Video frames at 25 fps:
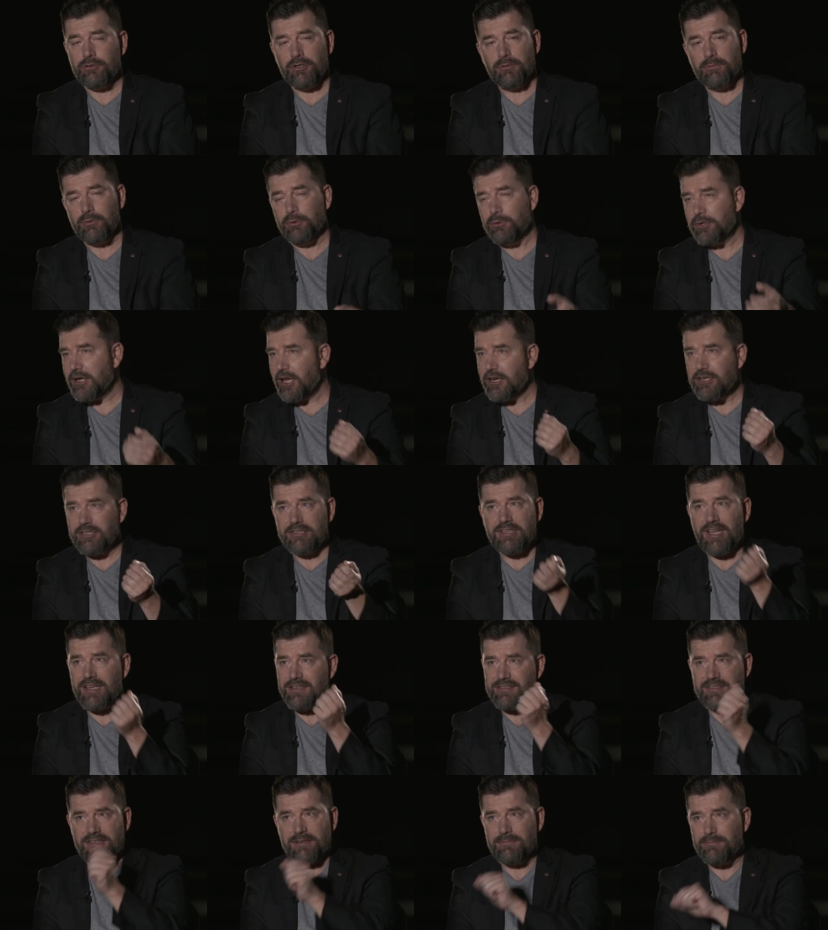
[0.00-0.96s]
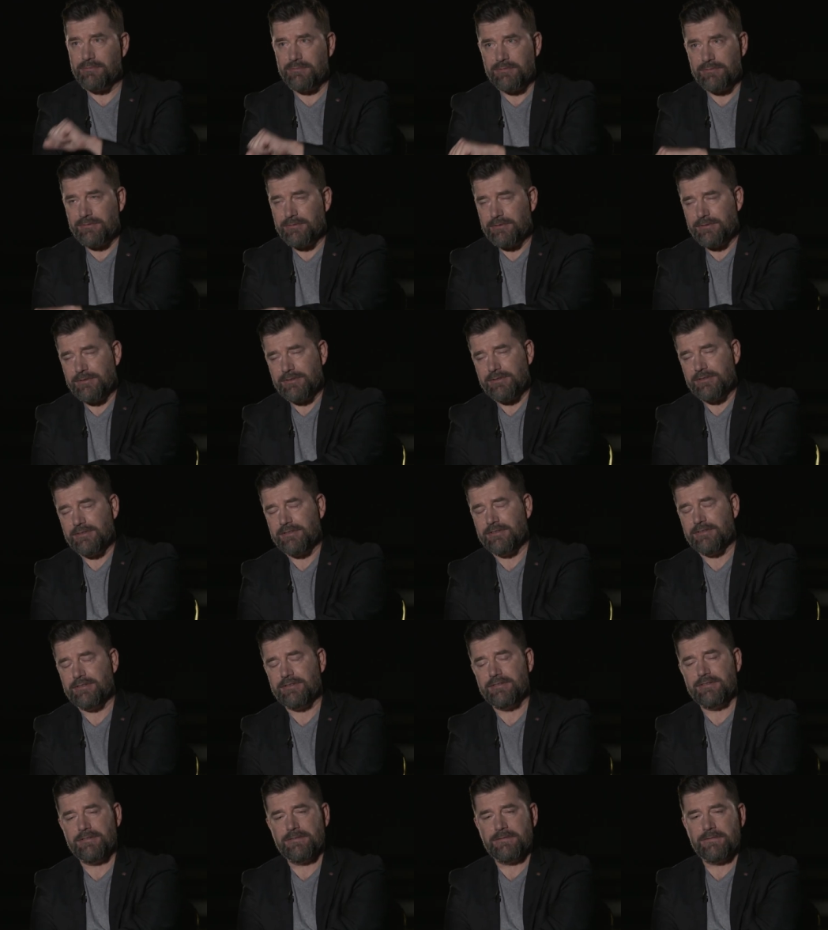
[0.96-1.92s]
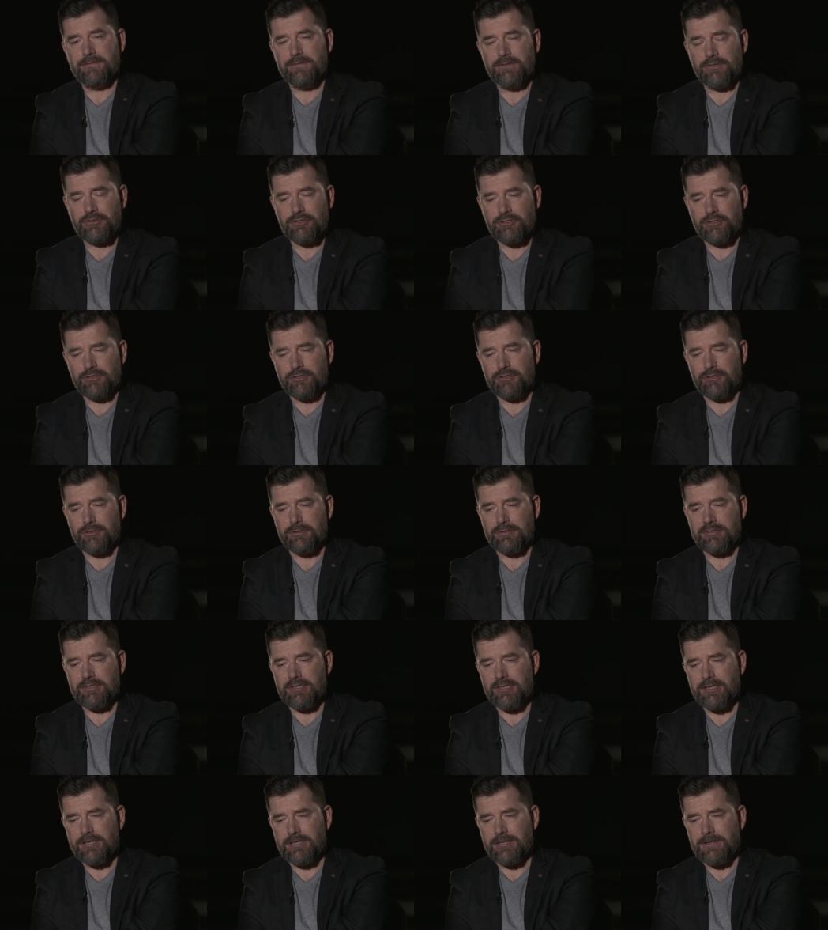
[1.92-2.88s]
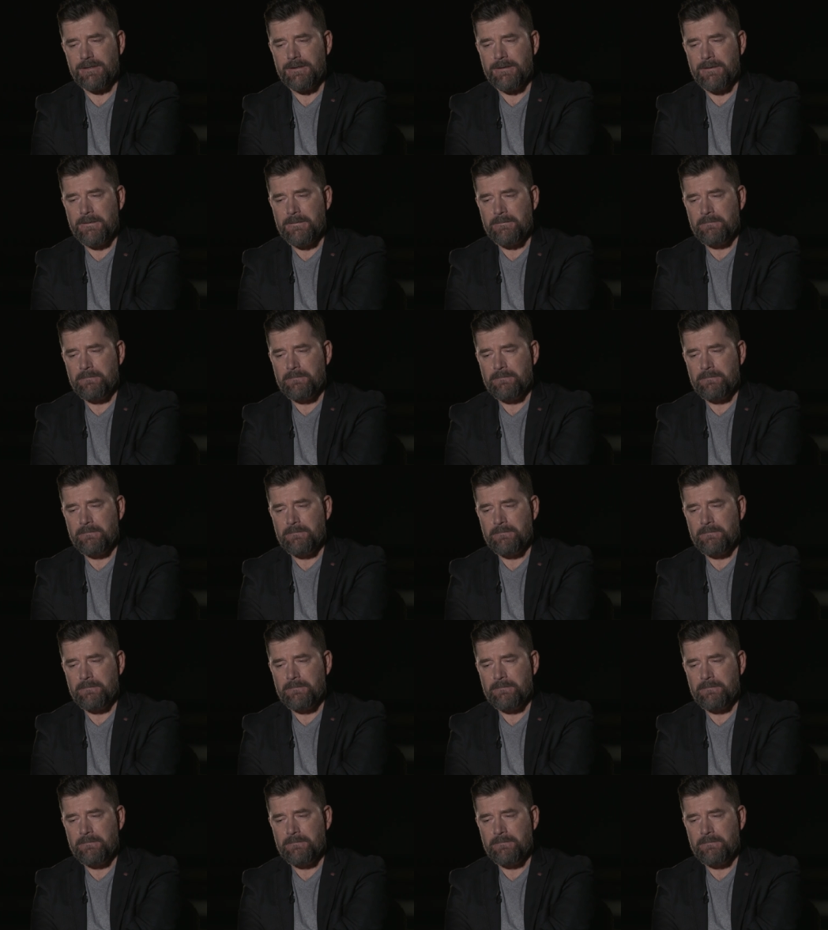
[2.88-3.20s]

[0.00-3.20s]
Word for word: który był rarytasem w naszych kioskach.